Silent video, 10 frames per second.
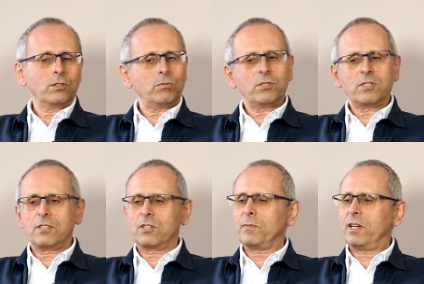które się
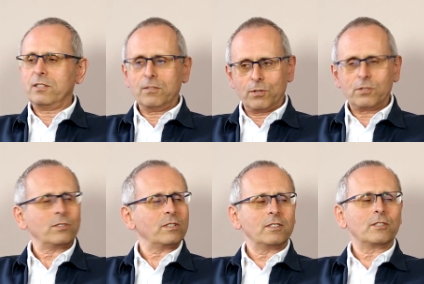zdarzą, ale nie wiesz, czy
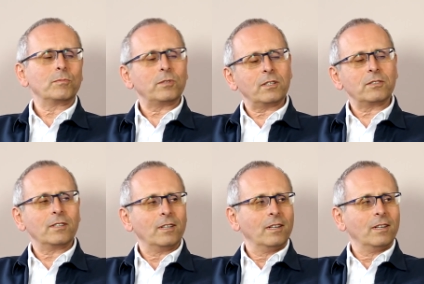się zdarzą teraz.